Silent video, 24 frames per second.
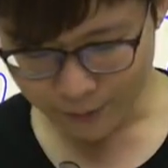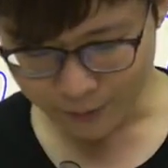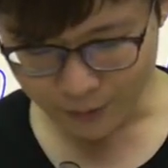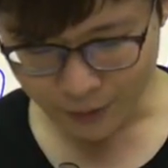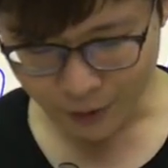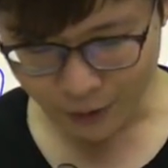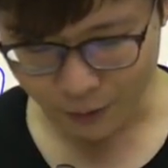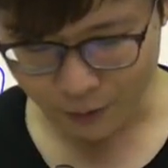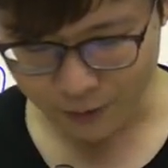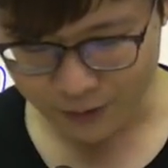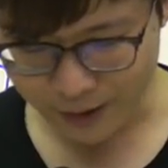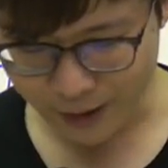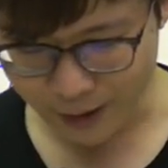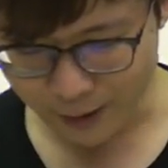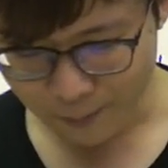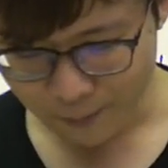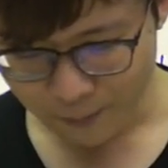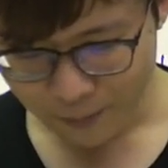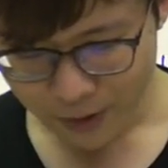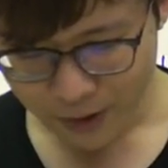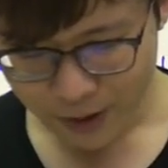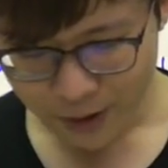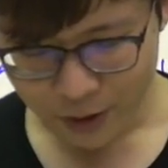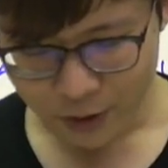就只好这样，
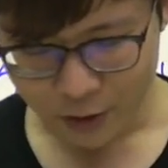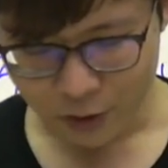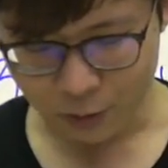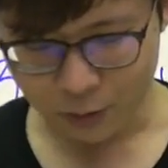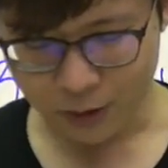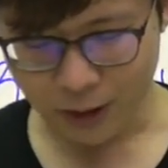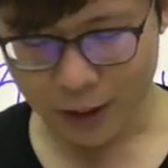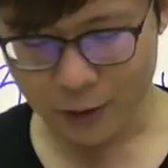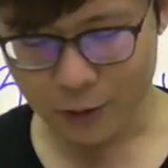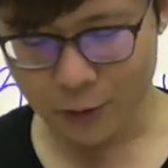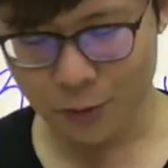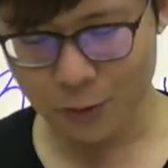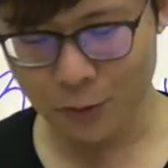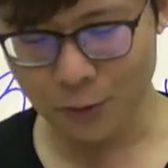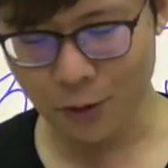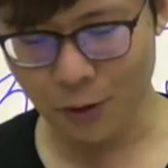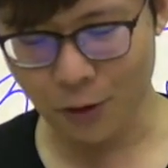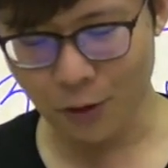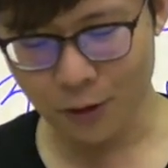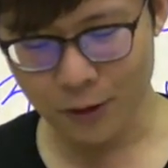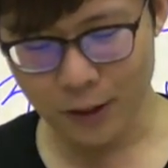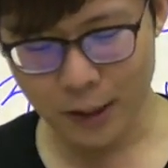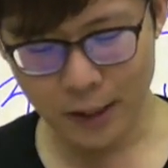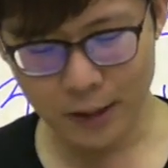由他去
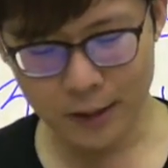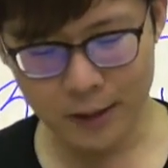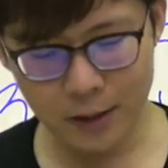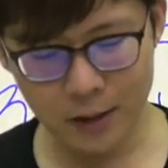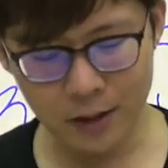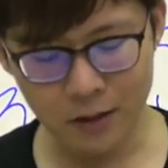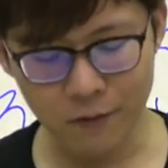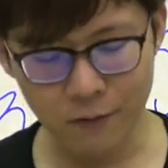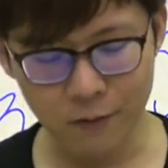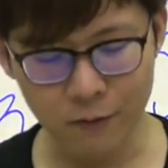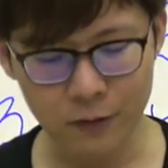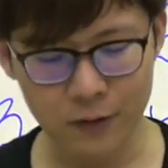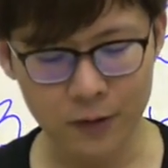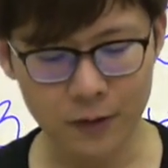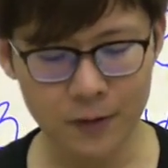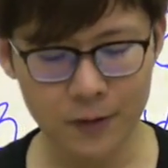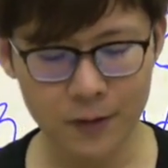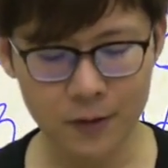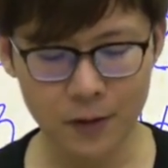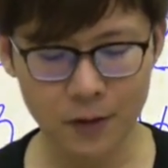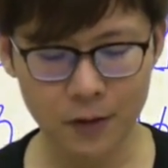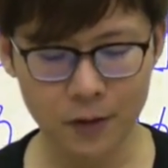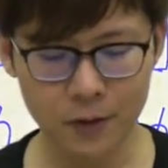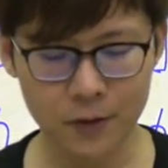喽，让他自己负责
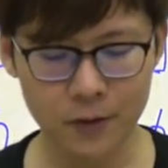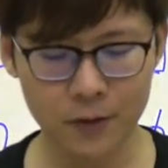自